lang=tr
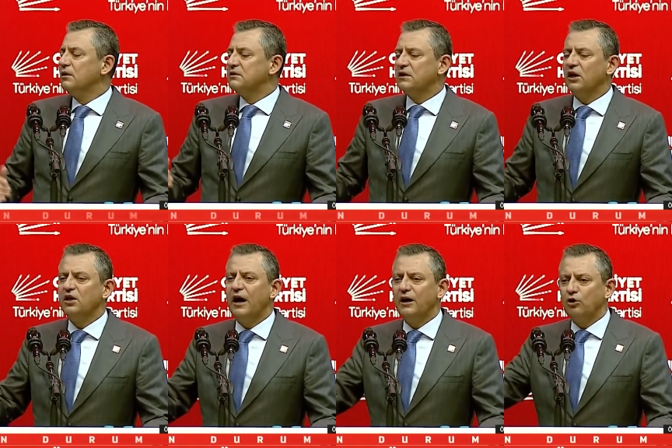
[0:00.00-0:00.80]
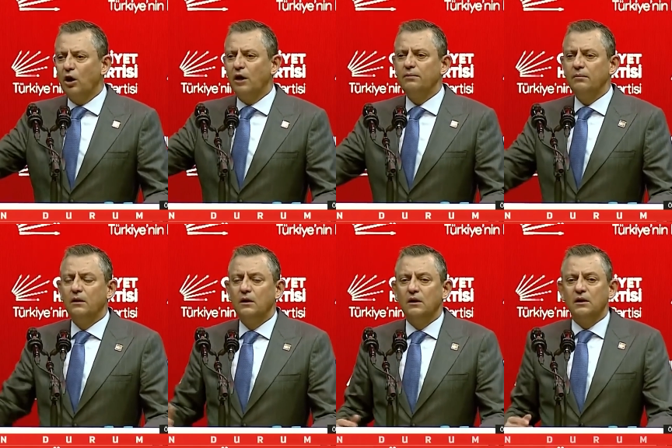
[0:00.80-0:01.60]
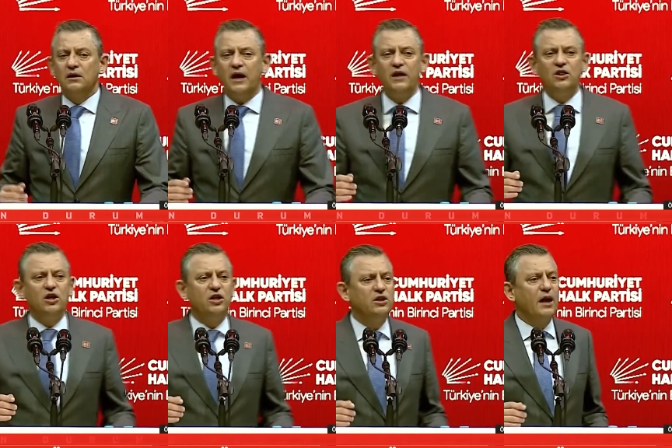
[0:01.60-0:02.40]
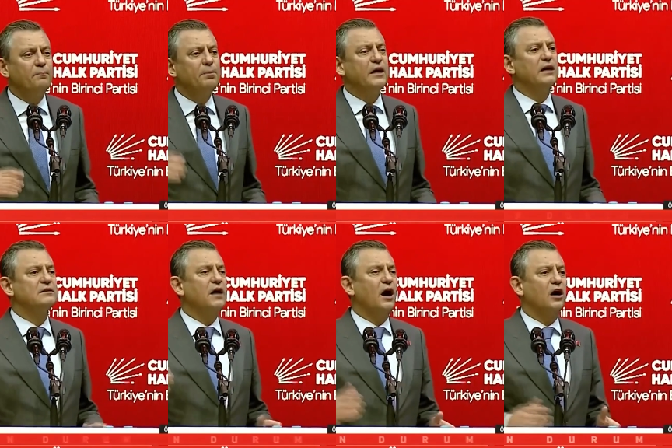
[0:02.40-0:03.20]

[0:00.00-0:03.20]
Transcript: Sayın Erdoğan kendiliğinden bir kez daha